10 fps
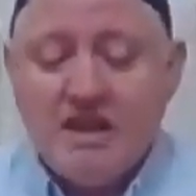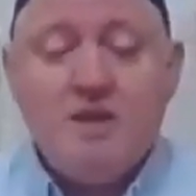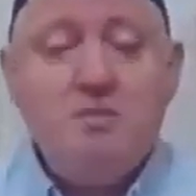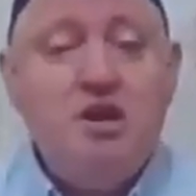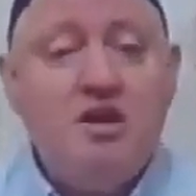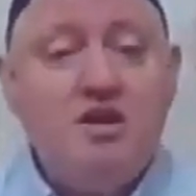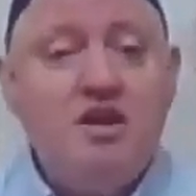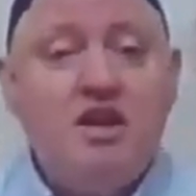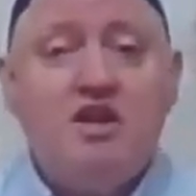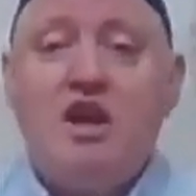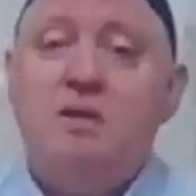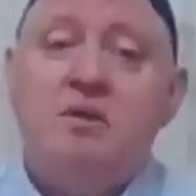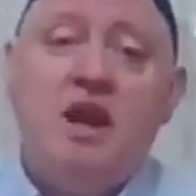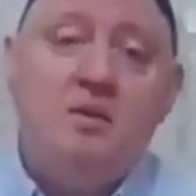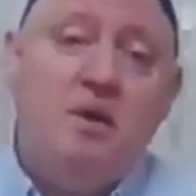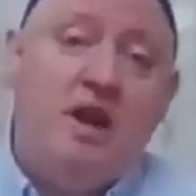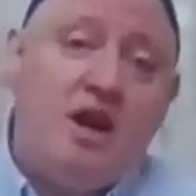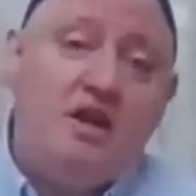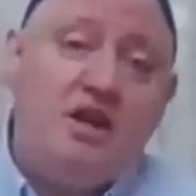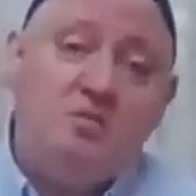Tabi yanındaki talebeler
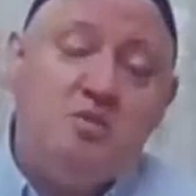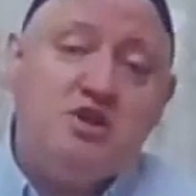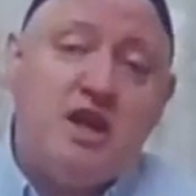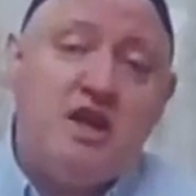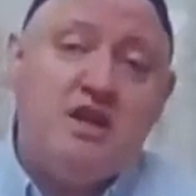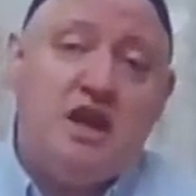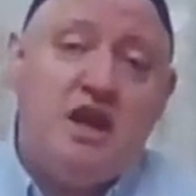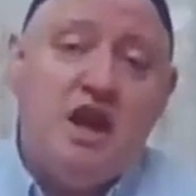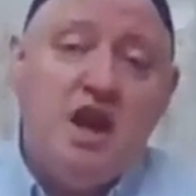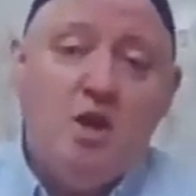merak etmişler ki